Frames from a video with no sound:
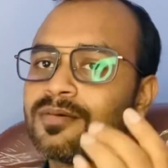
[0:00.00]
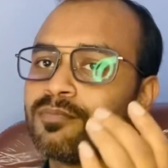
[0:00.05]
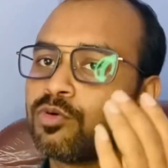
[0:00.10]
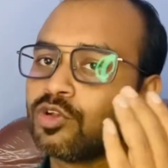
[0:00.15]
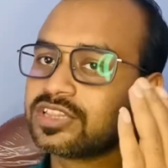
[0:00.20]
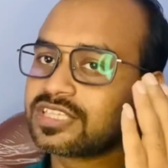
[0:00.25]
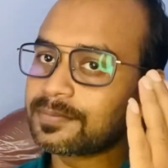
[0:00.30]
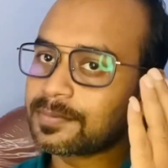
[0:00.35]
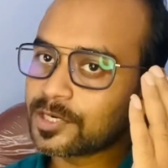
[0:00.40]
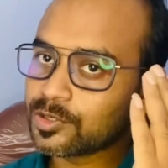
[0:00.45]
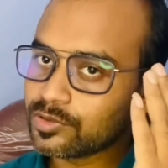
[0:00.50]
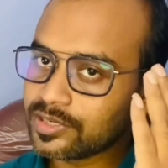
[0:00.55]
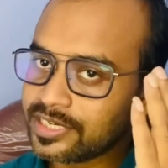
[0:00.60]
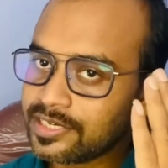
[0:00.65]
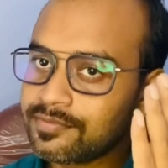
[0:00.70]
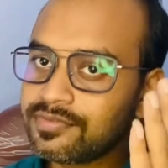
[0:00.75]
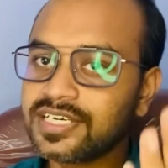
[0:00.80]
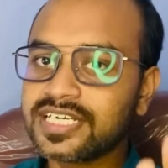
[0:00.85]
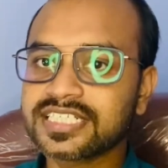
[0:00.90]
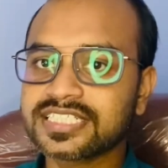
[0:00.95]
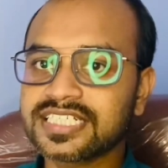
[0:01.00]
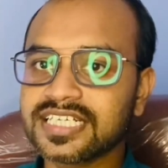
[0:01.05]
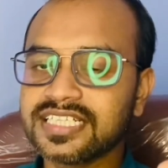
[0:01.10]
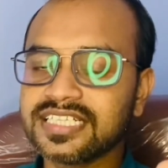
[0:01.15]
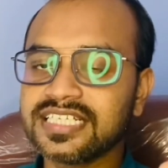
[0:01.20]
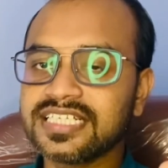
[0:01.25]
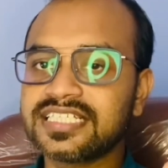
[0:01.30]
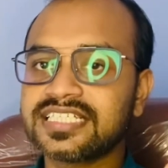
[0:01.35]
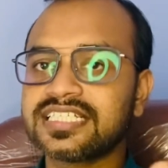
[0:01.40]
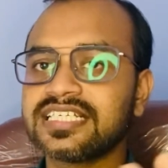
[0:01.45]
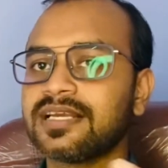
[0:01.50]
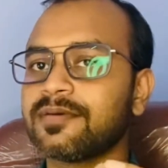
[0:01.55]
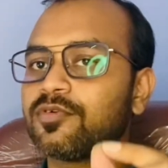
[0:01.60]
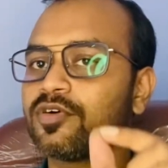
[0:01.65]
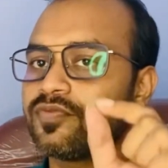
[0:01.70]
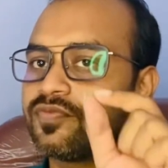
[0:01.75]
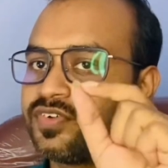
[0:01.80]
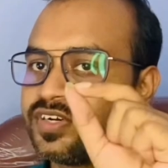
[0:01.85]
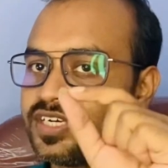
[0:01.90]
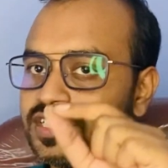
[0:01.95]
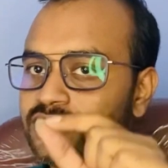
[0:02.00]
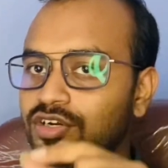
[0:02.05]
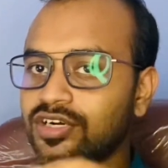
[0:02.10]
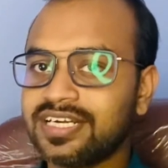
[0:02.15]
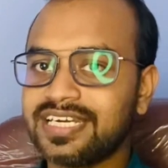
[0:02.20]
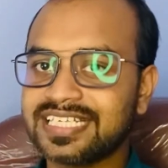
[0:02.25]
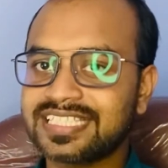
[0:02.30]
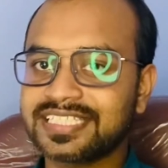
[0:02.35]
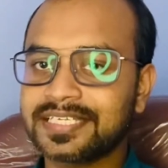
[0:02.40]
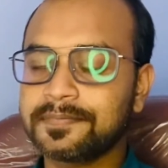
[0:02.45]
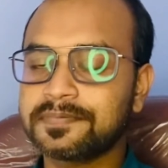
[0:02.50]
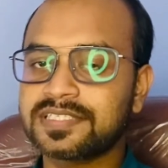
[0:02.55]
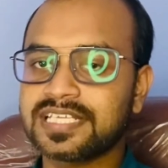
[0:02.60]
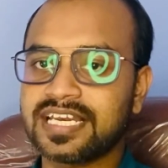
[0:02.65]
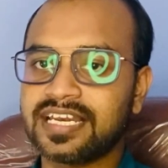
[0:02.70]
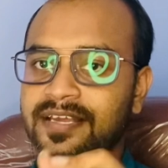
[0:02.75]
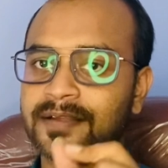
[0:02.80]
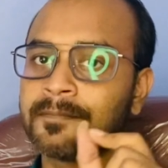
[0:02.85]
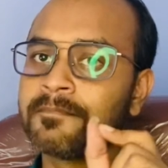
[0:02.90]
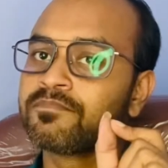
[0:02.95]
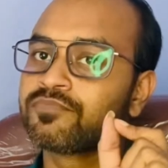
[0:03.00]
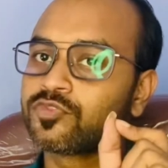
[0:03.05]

বলতে পারো ইনভিটেশন দিচ্ছি এবং ভিডিওর ডেসক্রিপশনে